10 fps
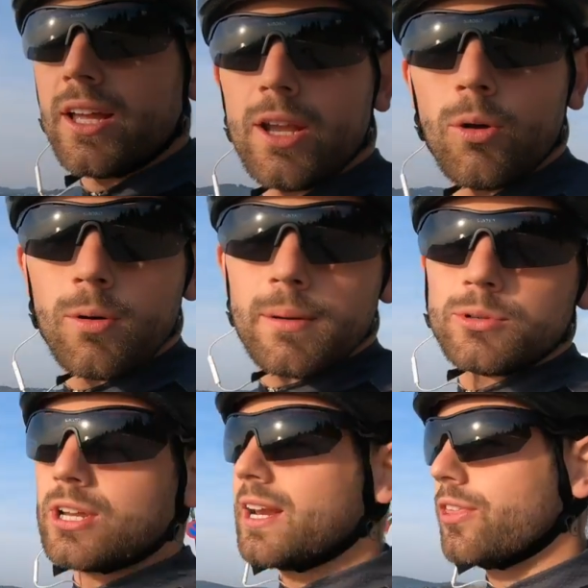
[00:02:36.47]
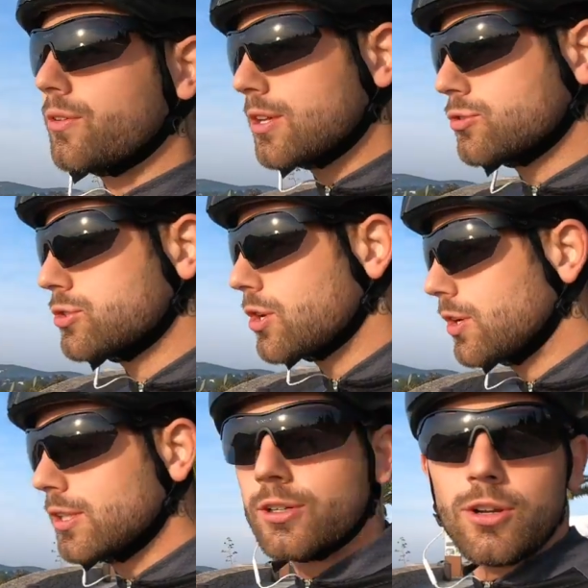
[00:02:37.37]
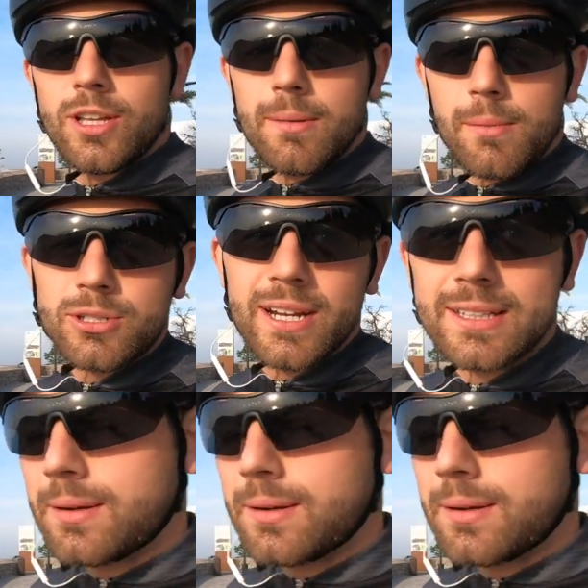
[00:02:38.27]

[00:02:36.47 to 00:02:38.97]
Y luego vamos a ir a hacer unas cosas con el dron y vamos a ir a